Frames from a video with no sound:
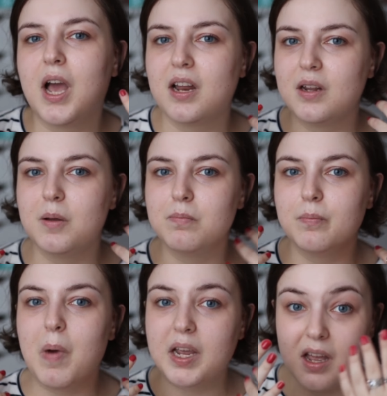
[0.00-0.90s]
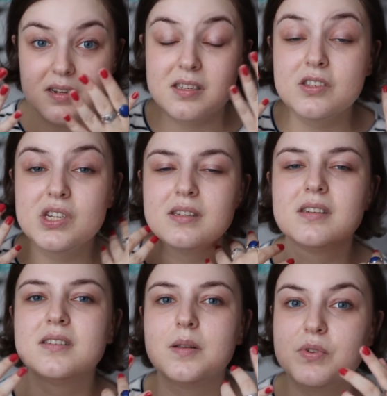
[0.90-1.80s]
yani. Makyajsız
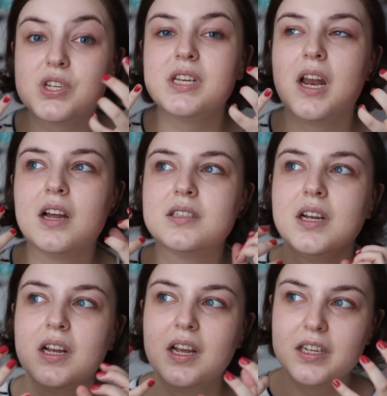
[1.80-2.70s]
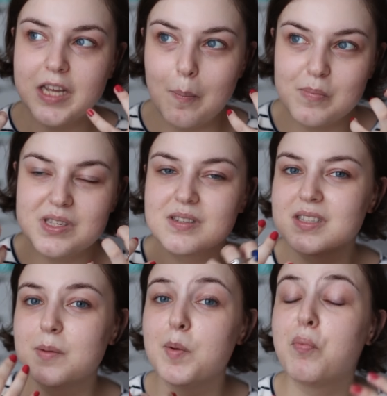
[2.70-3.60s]
cildinizde bir şeyler
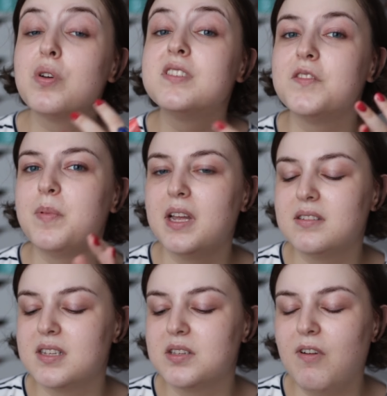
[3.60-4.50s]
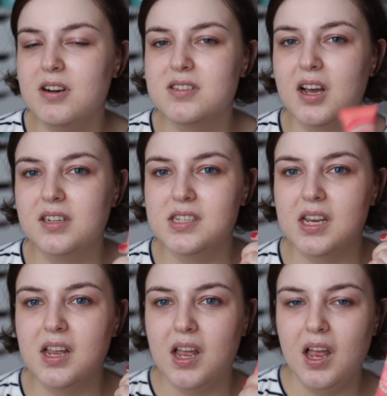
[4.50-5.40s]
yapmışsınız gibi pozitif bir etkisi var.
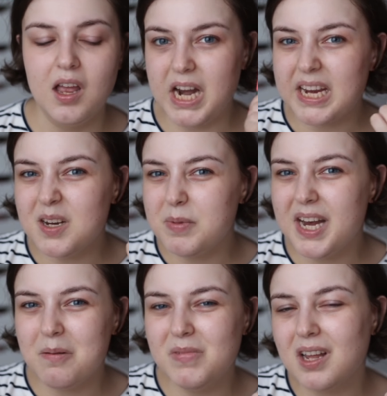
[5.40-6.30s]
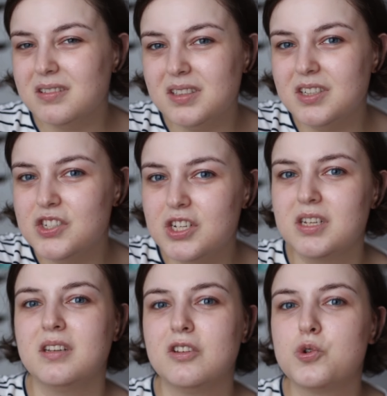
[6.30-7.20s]
Sadece renkli bir nemlendirici
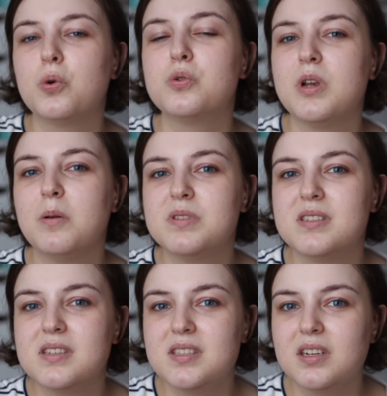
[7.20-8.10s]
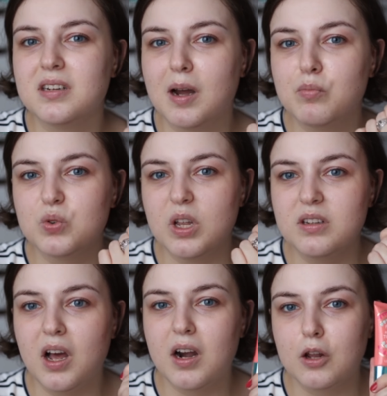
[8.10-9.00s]
ya da çok güzel bir CC krem bundan
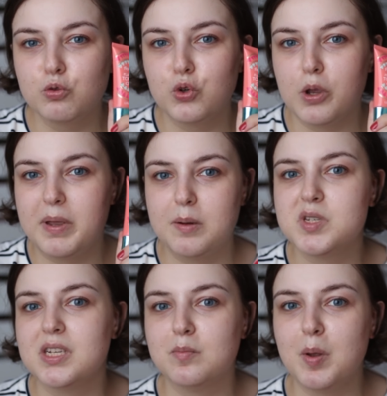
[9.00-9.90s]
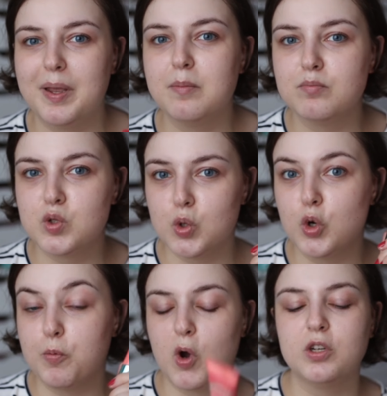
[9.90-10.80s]
daha rahat duruyor benim cildimde. Benim
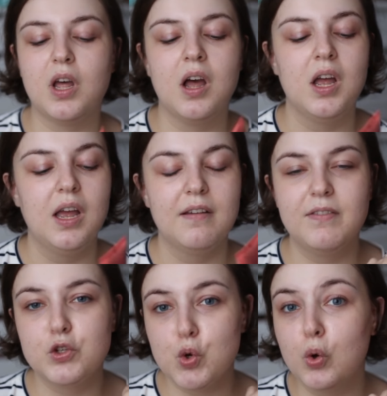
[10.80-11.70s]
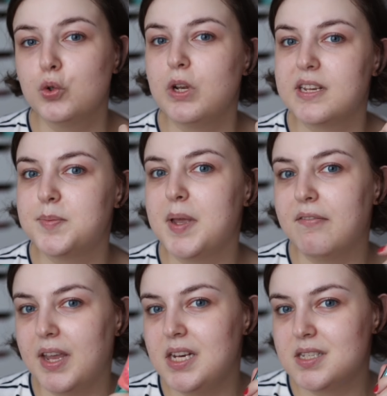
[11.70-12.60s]
sorunum orada. Ve çoğunun SPF
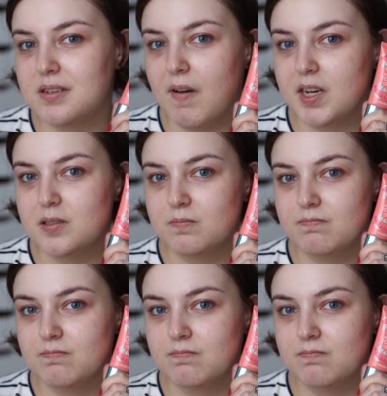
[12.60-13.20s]
50'si var.